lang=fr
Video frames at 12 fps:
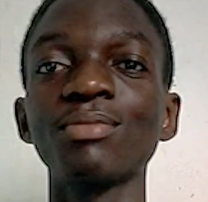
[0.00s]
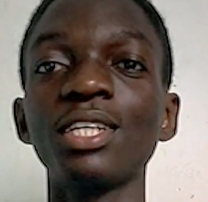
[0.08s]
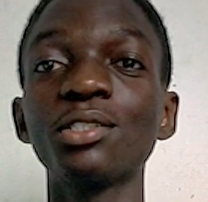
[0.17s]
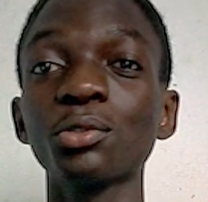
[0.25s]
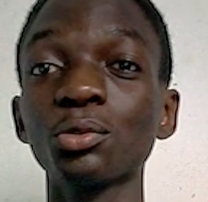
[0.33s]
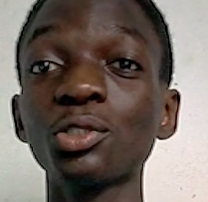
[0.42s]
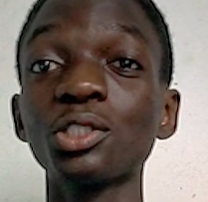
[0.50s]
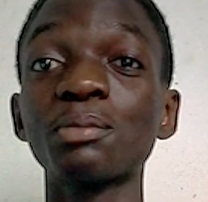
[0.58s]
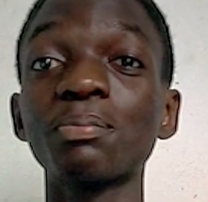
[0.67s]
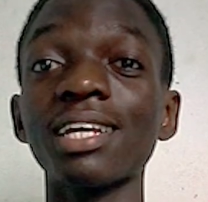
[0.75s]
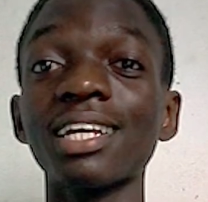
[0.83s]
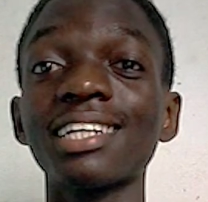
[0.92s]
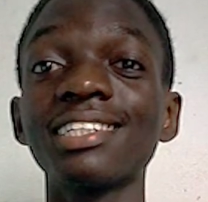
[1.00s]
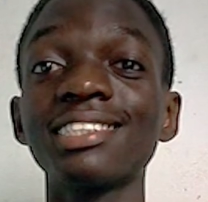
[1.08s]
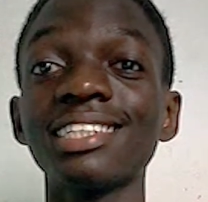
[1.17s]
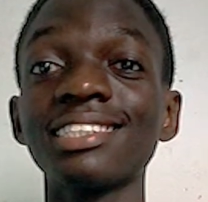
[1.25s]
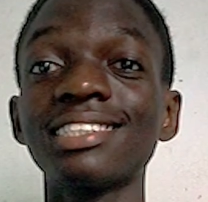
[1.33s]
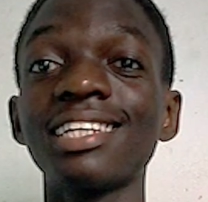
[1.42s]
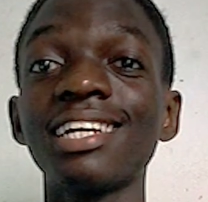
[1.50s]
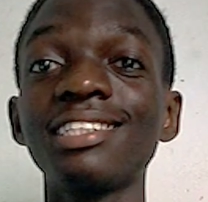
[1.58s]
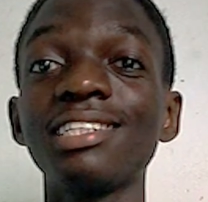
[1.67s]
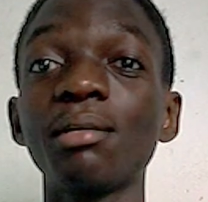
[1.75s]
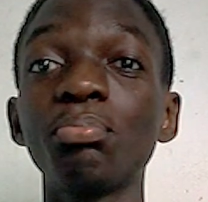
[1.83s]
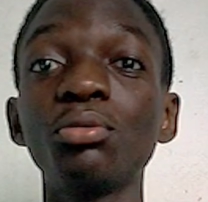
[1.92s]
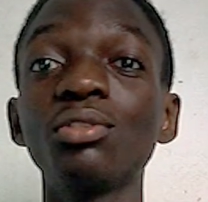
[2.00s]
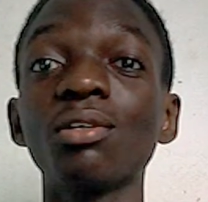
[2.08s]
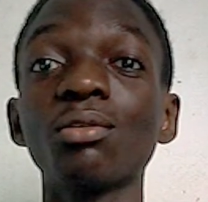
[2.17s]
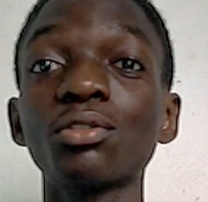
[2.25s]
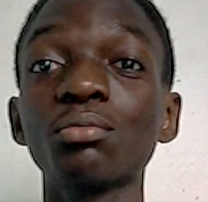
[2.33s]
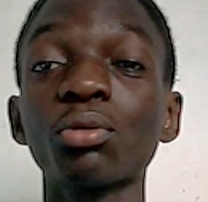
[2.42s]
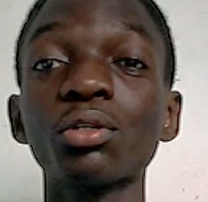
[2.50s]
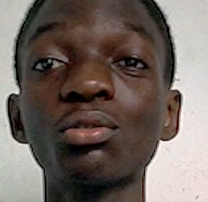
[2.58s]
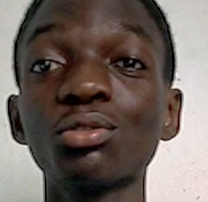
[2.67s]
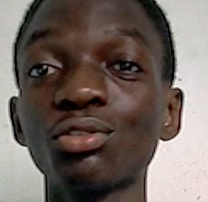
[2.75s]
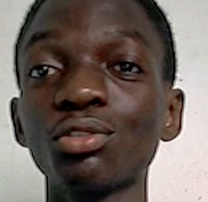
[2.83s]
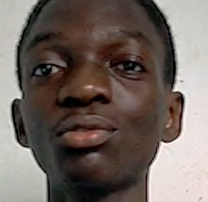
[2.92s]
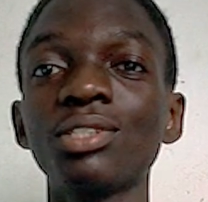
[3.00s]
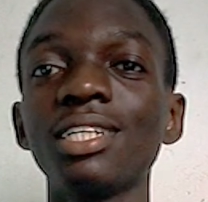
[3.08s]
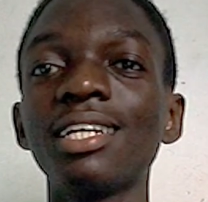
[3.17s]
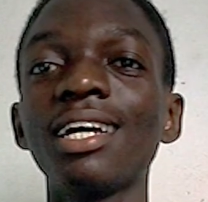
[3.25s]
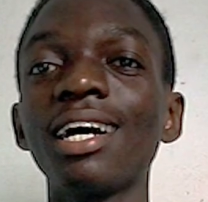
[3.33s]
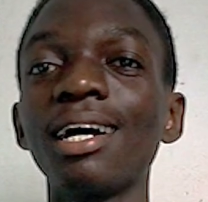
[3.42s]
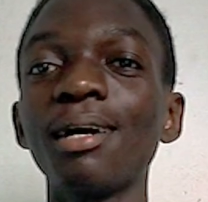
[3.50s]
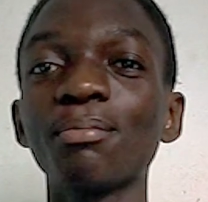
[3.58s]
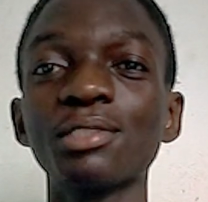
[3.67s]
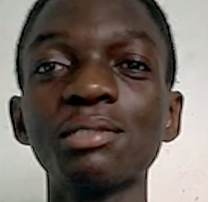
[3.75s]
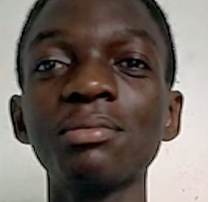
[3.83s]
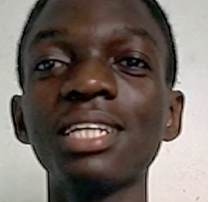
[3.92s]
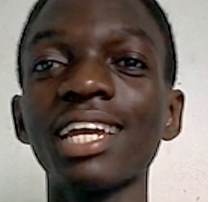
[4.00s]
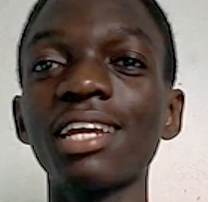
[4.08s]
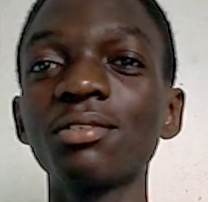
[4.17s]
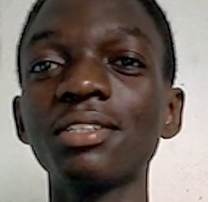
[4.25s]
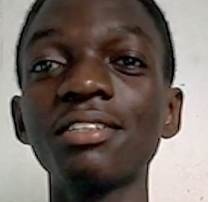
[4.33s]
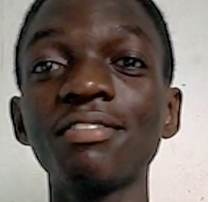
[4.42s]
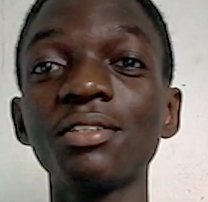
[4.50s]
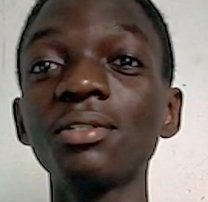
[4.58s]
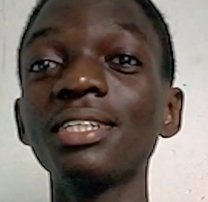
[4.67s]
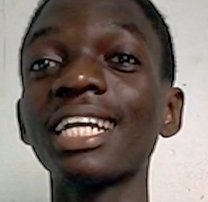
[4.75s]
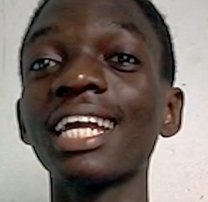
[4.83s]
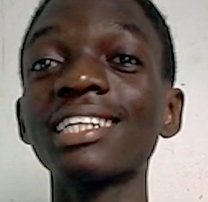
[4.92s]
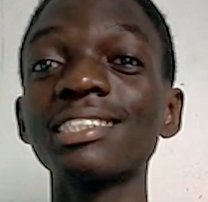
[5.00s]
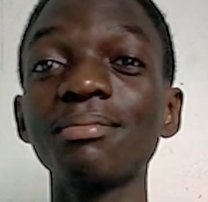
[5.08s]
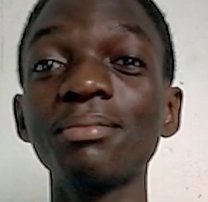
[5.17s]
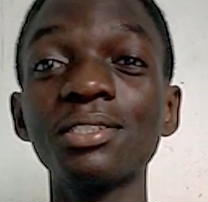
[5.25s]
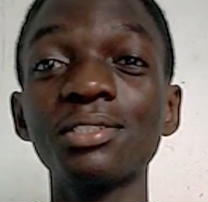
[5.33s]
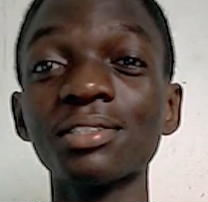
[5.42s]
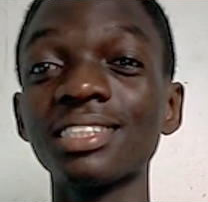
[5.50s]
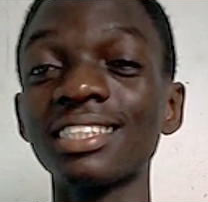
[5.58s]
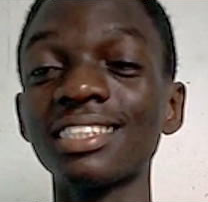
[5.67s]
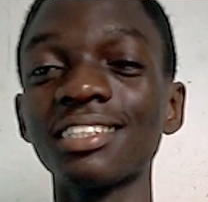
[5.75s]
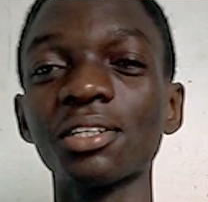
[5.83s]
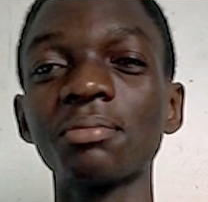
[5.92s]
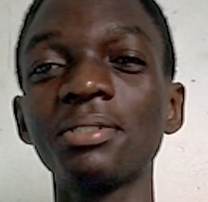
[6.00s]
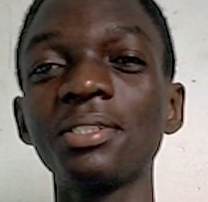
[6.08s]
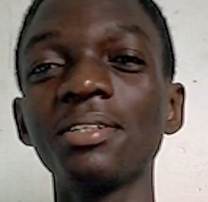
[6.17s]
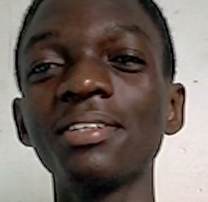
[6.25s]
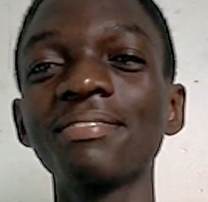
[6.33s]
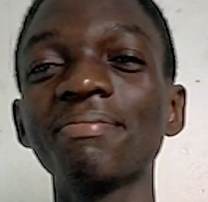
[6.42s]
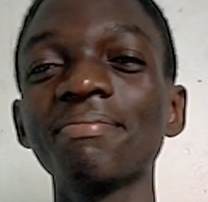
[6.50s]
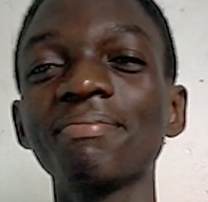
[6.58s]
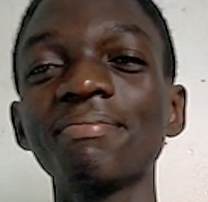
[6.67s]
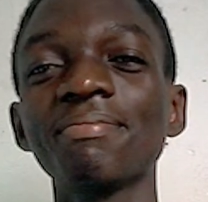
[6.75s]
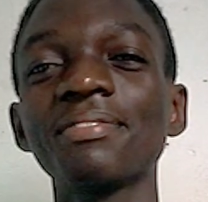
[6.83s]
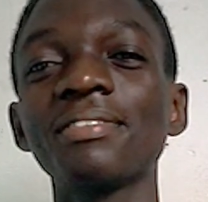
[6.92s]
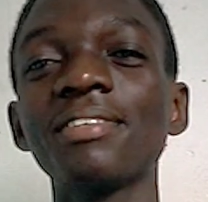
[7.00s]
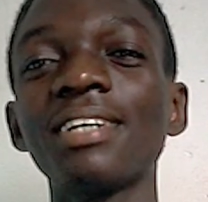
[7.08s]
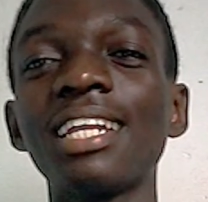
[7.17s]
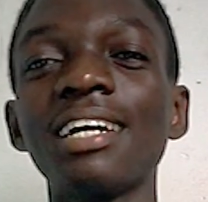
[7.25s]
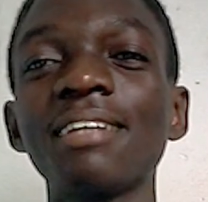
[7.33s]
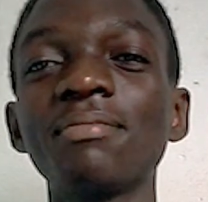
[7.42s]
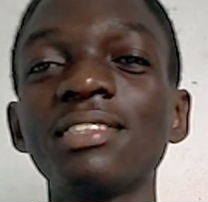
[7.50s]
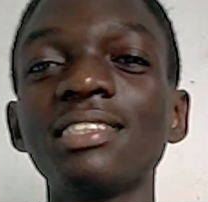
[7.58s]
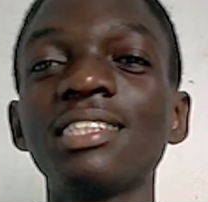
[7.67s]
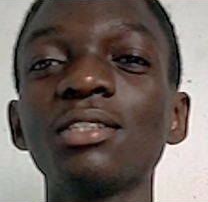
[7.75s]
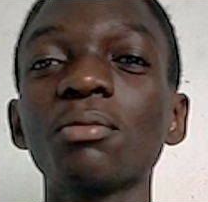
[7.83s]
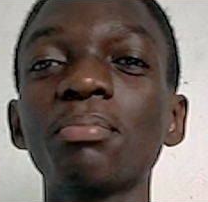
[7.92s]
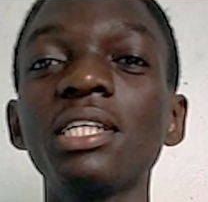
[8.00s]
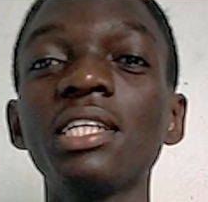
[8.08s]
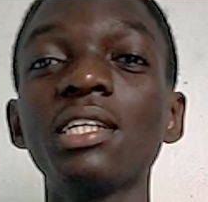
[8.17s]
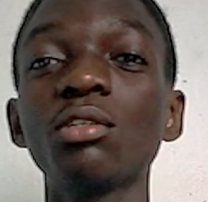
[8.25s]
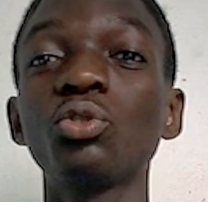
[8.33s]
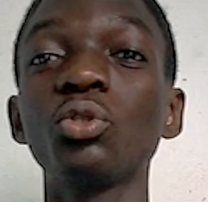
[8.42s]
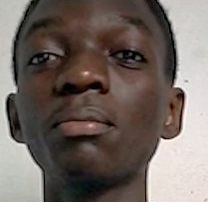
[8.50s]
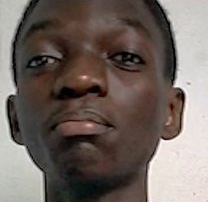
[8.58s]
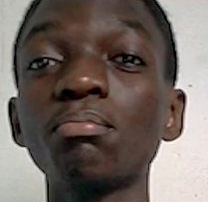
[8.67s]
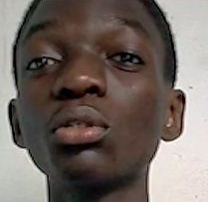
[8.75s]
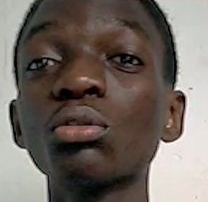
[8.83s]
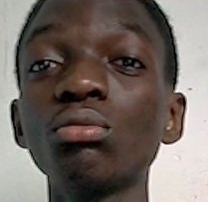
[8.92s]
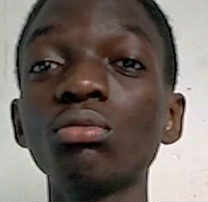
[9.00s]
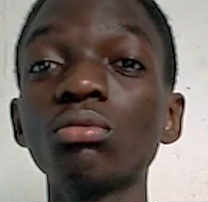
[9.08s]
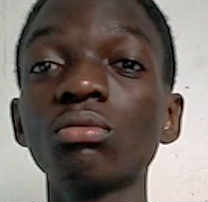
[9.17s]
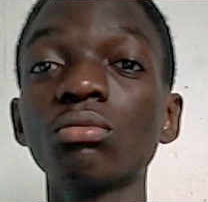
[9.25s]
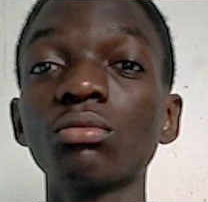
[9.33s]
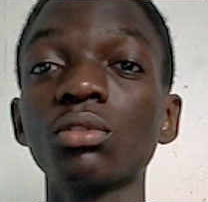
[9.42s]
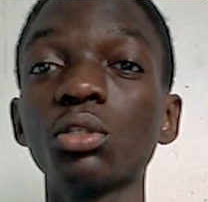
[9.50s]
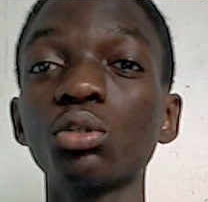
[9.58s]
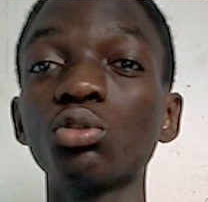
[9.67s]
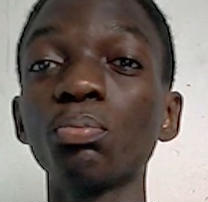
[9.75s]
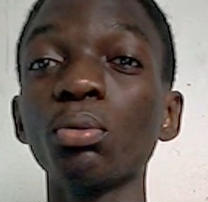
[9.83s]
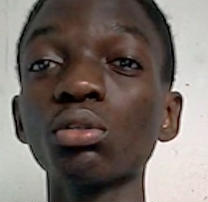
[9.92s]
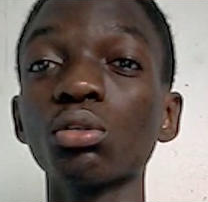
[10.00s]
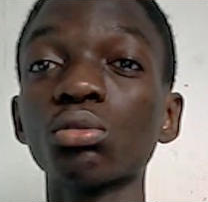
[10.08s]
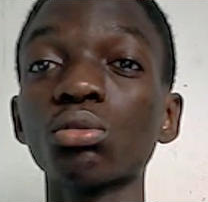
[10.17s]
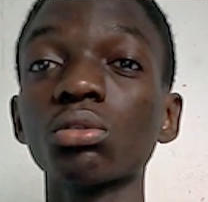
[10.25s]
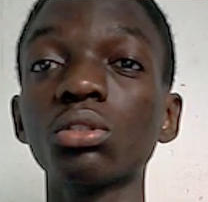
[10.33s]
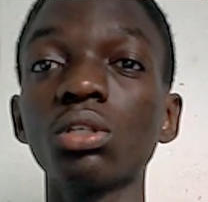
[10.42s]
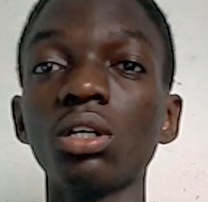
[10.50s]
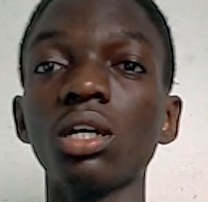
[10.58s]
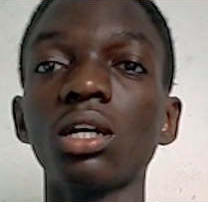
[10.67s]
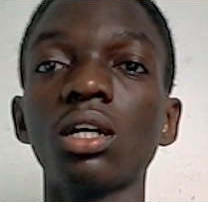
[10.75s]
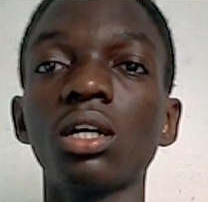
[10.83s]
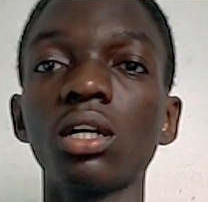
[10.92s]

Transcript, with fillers: Et surtout j'espère qu'à Kinshasa il n'y a plus tant de bruit qu'aujourd'hui. Impossible de réaliser une vidéo de 15 minutes sans interruption. Voilà, c'est ton pays que tu aimes beaucoup, que tu portes dans ton cœur,